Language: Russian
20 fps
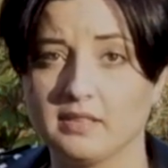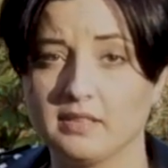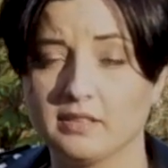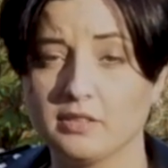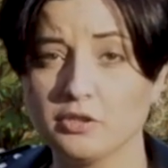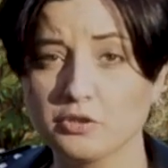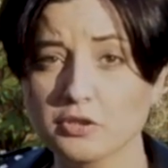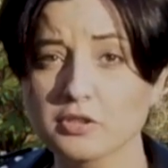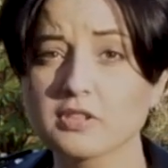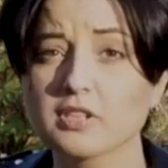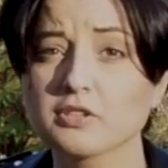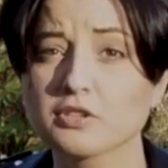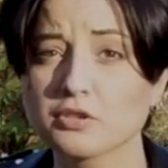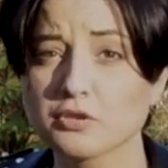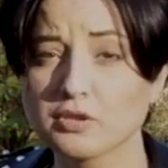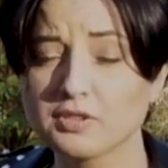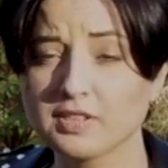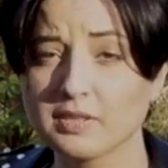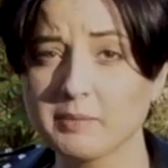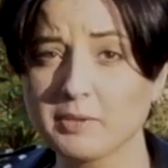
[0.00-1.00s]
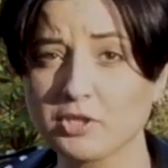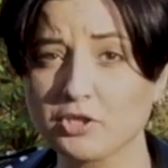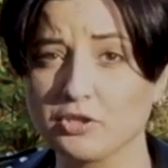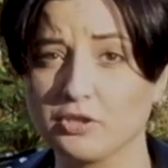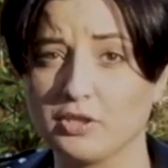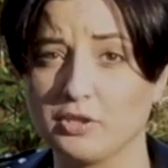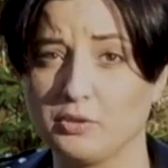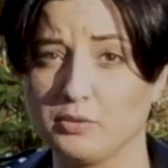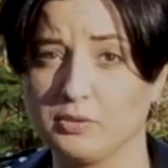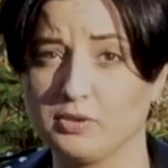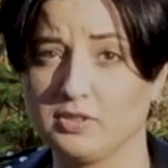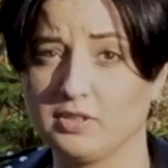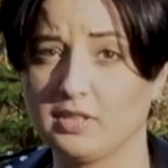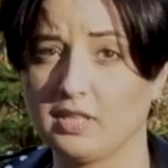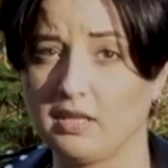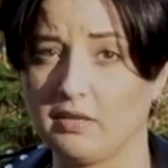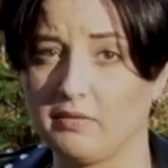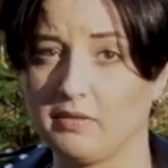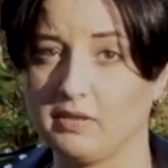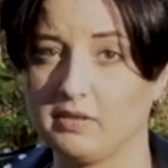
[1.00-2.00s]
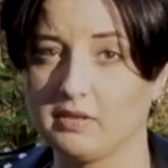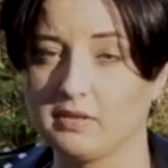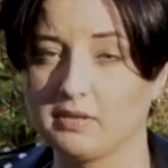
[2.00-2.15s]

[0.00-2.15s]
Ты еще скажи, что тебя машина не устраивает.